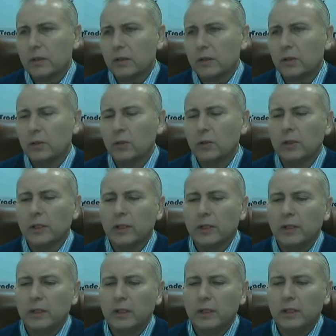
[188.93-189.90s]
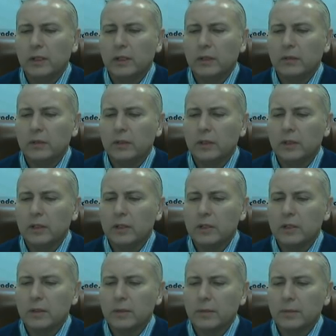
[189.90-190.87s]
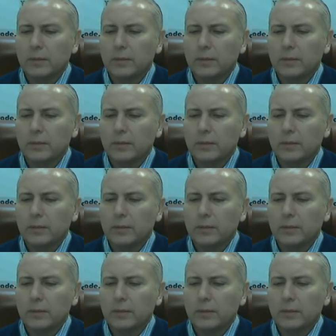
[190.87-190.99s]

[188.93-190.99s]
доллар иена вниз,